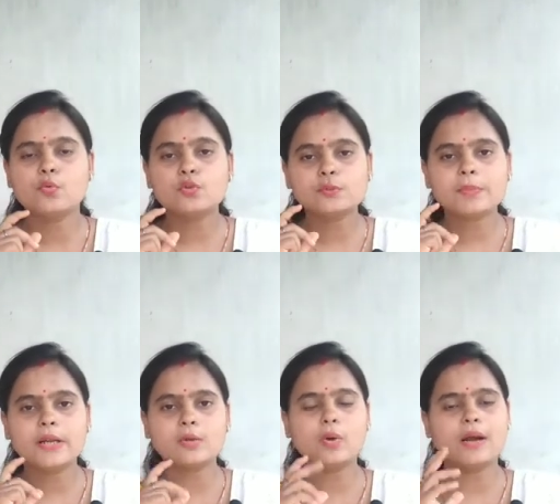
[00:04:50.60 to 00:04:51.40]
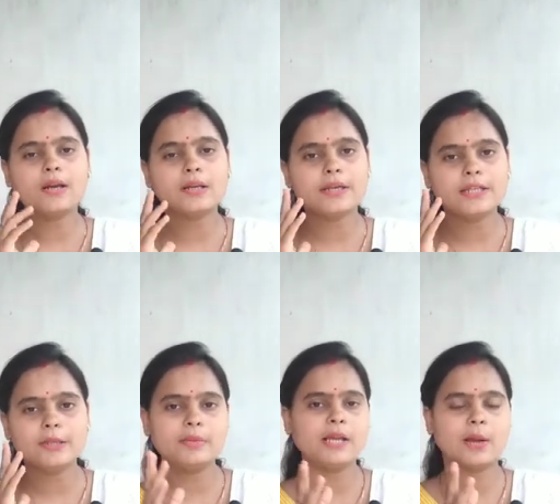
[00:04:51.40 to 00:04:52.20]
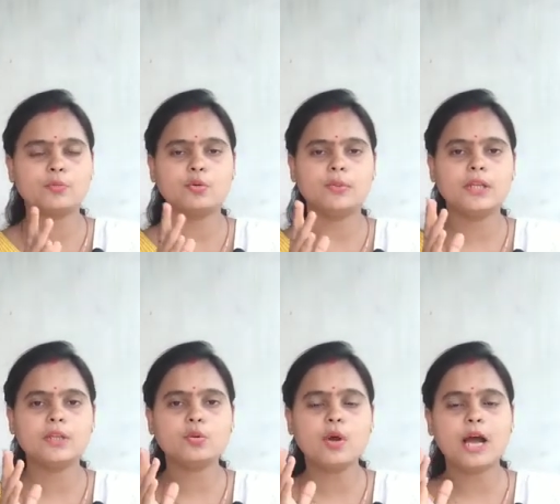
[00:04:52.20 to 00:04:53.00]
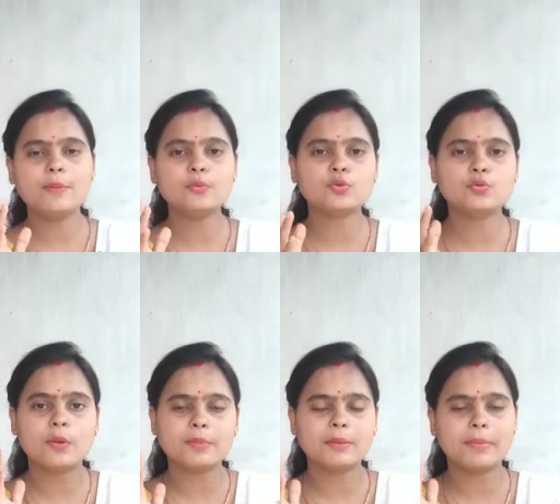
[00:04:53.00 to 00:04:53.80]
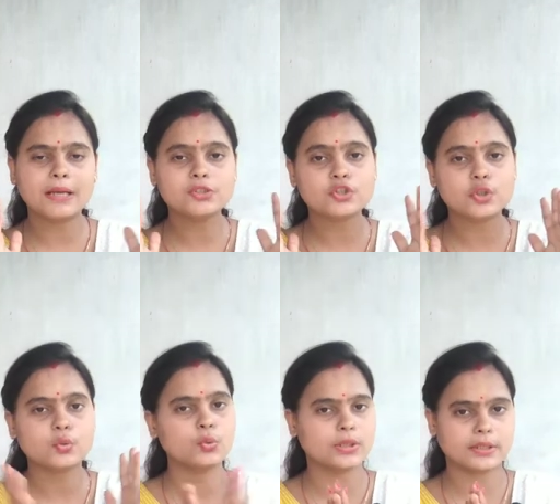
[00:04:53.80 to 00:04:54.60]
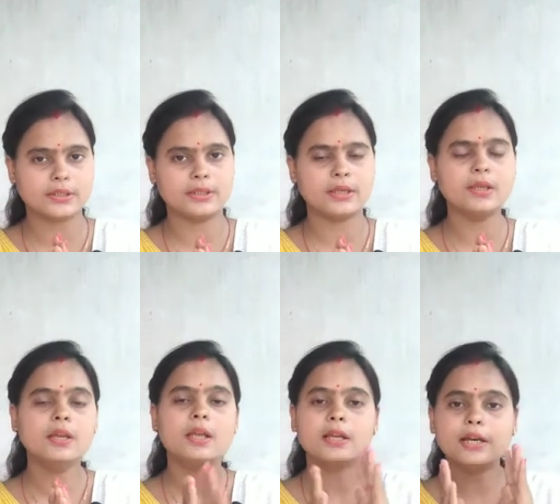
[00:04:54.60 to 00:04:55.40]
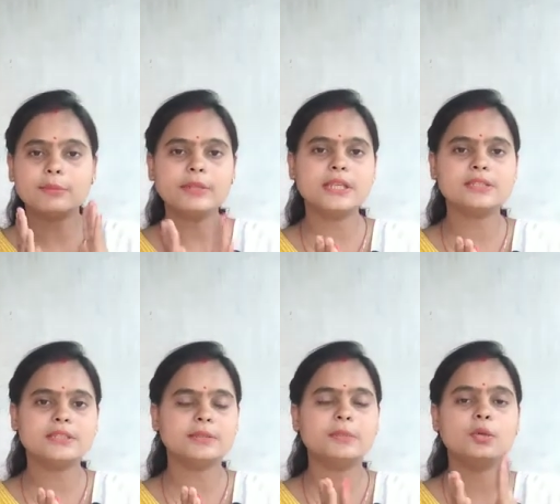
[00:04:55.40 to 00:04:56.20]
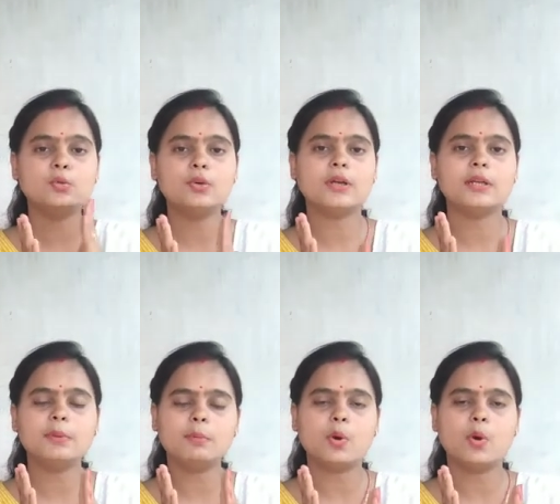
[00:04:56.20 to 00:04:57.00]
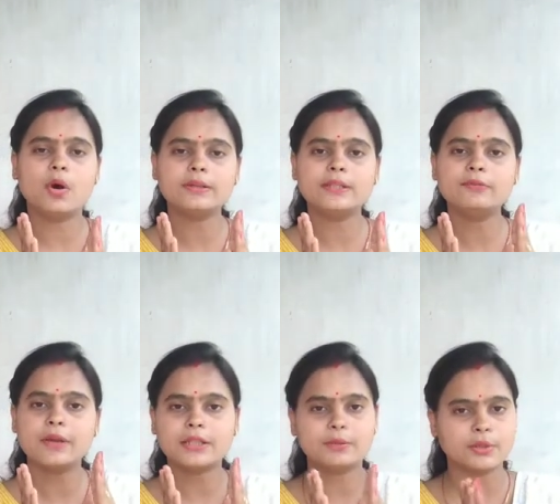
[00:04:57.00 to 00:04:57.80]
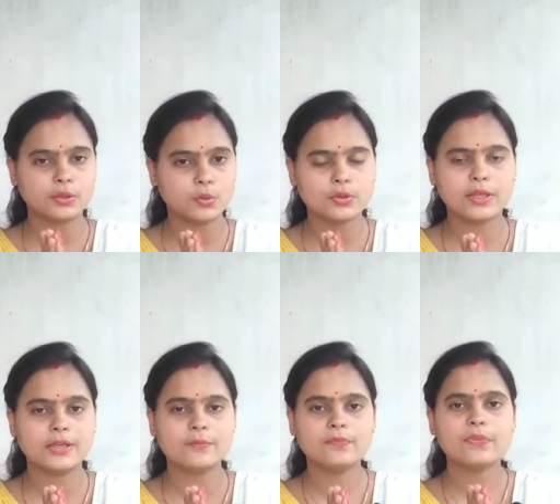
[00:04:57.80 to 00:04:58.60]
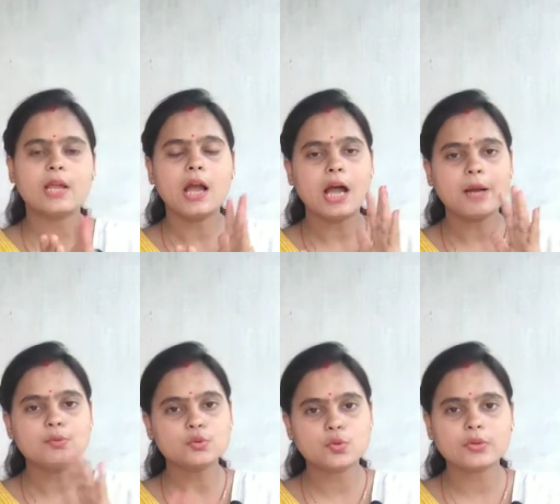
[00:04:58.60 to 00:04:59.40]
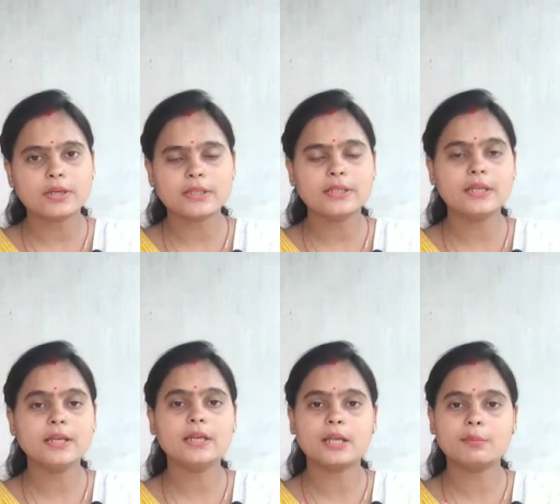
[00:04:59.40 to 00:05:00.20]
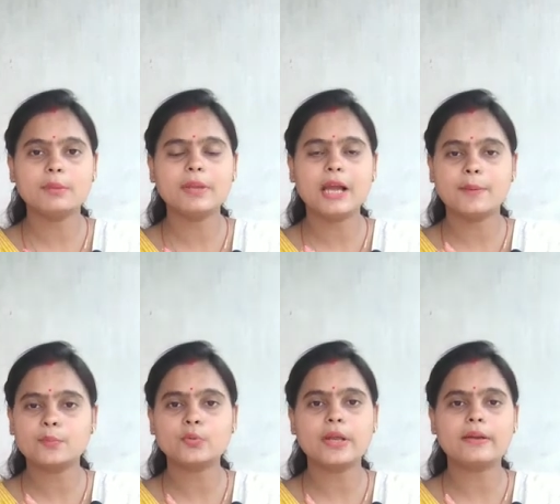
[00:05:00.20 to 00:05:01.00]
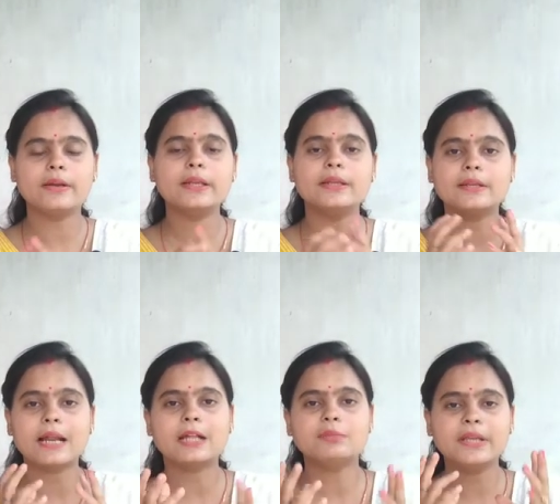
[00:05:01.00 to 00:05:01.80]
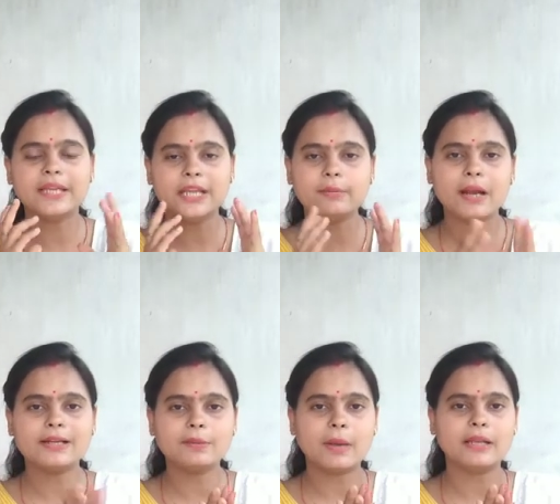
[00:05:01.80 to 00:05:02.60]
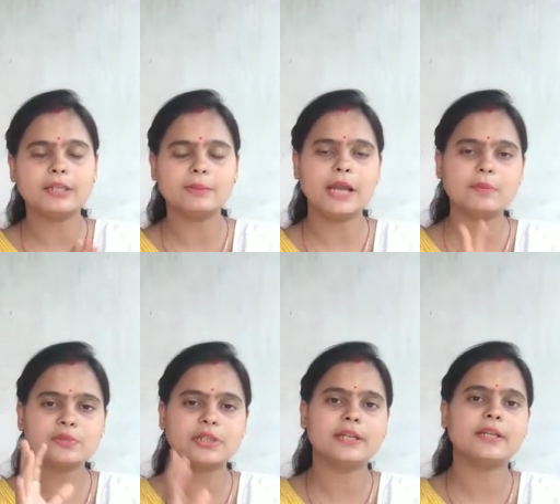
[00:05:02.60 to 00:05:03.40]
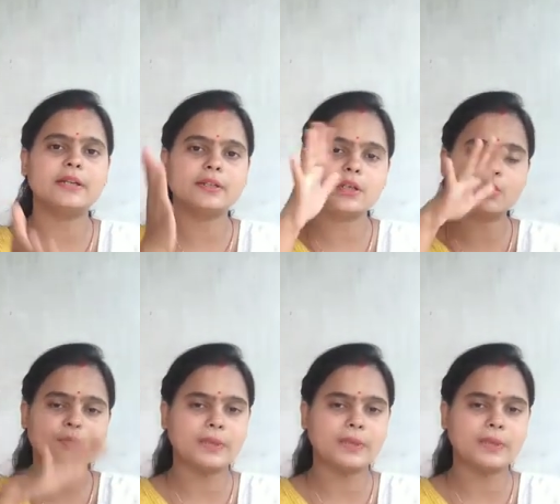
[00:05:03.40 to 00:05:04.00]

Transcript: उस पेड़ को अगर कहीं भी आपको मिले तो आप उसको अपने पास ज़रूर रखिए गर्मी के सीज़न में लू लगने पे बहुत ही फ़ायदेमंद होता है आप उसको रखिए गर्मी में आपको क्या करना है कि रात में एक बाल्टी पानी में आप चने के डंठल को